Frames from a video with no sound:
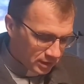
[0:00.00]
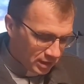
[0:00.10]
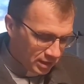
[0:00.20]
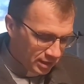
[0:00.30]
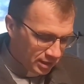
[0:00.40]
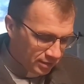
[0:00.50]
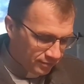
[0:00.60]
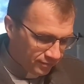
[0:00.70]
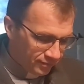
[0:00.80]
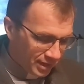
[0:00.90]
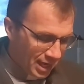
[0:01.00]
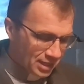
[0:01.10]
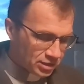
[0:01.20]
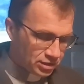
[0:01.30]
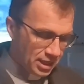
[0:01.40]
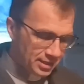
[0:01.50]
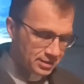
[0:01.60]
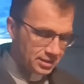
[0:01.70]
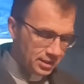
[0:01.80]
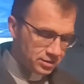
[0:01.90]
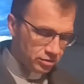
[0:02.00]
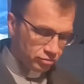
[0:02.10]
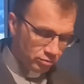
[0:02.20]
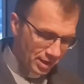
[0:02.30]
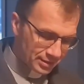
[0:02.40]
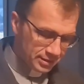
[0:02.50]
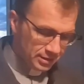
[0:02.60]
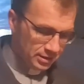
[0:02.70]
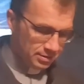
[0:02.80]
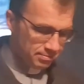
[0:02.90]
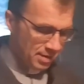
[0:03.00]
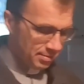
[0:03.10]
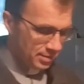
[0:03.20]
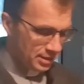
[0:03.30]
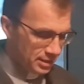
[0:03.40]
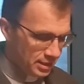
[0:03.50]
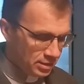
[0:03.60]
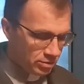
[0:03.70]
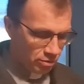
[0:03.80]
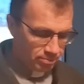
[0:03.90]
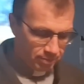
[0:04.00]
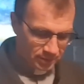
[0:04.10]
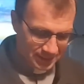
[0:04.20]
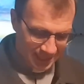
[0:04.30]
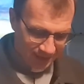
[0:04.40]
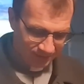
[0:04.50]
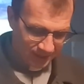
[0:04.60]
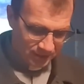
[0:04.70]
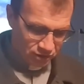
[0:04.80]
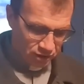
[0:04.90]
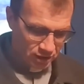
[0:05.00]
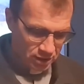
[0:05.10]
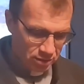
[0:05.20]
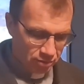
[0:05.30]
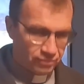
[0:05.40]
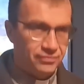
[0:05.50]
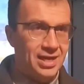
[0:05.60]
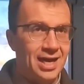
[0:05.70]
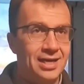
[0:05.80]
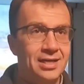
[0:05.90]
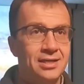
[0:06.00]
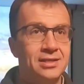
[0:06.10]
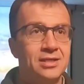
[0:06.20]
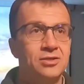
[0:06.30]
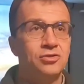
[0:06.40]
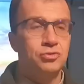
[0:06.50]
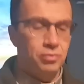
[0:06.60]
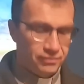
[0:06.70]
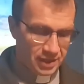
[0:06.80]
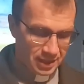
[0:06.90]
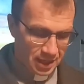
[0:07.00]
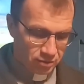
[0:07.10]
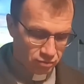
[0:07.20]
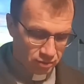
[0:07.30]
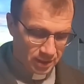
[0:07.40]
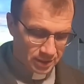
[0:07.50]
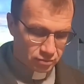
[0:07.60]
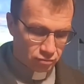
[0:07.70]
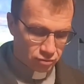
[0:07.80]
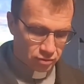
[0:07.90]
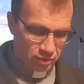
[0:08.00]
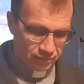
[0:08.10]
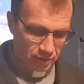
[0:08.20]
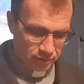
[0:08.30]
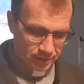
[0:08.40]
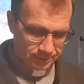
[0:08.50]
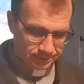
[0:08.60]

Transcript: y, w każdej z tych sytuacji mamy inną postawę czy inną wiarę człowieka, który jest uzdrowiony.